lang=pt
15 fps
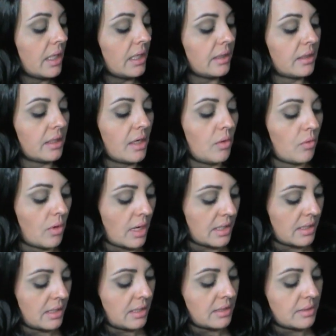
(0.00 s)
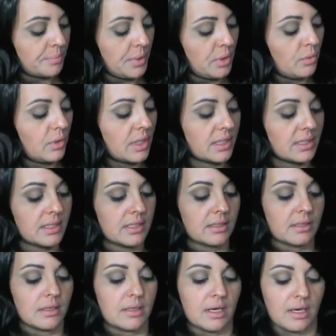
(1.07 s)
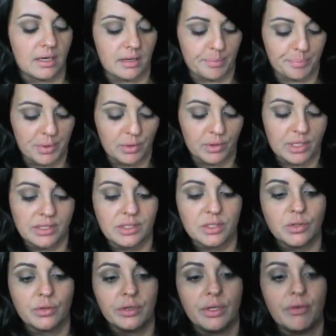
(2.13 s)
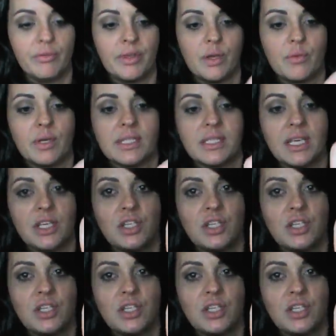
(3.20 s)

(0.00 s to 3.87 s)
Então, as perucas da Perucas Estoril vem com essa